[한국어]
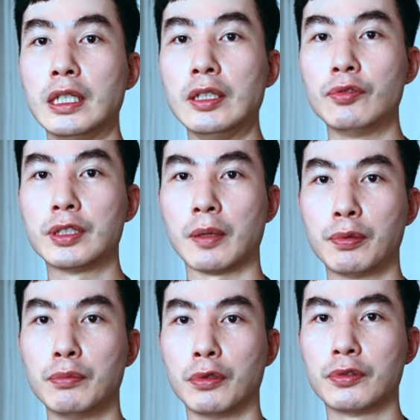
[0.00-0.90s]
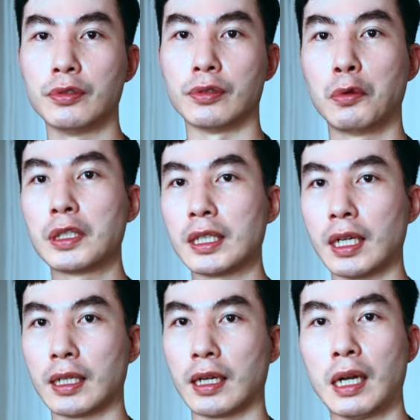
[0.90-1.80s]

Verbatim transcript: 이 두 제품 모두 옷에 따라